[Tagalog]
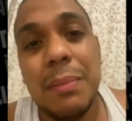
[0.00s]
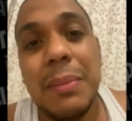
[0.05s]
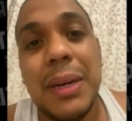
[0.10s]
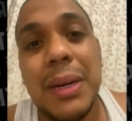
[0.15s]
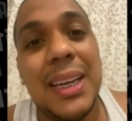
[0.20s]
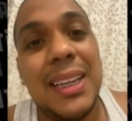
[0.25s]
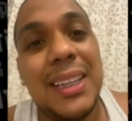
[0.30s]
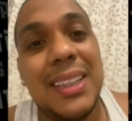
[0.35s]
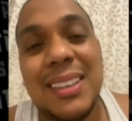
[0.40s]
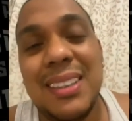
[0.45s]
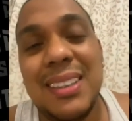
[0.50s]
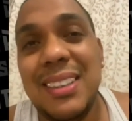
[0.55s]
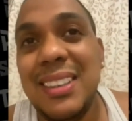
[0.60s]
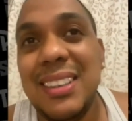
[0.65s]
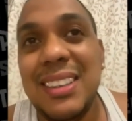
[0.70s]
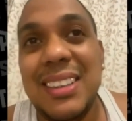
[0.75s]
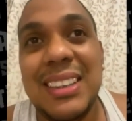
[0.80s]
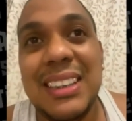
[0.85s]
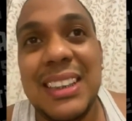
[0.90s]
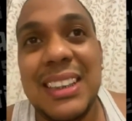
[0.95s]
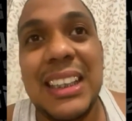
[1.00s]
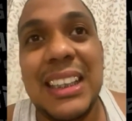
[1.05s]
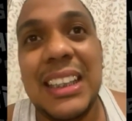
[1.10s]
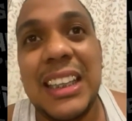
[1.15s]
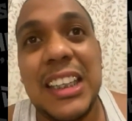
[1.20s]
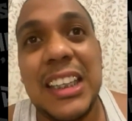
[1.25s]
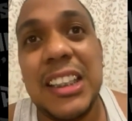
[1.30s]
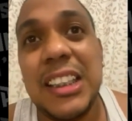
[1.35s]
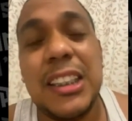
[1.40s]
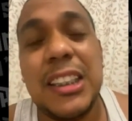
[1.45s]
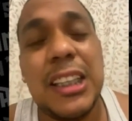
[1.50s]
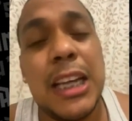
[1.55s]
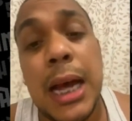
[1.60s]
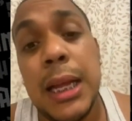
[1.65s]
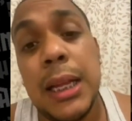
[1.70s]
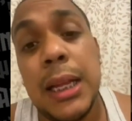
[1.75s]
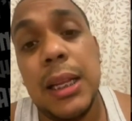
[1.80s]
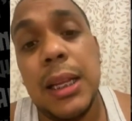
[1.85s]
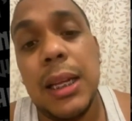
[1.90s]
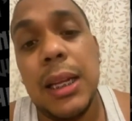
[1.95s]
Man, this is
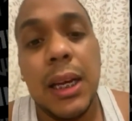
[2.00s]
sad.